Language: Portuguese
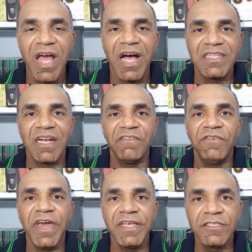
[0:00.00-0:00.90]

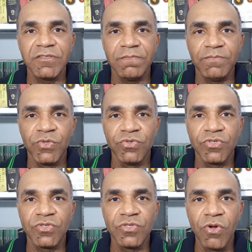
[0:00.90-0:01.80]
através
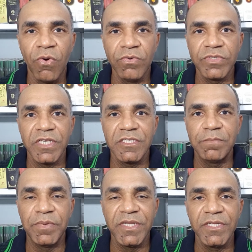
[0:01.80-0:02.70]
dos dons
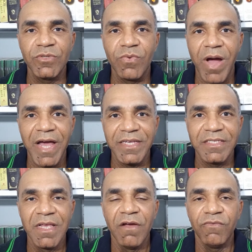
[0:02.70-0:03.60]
espirituais,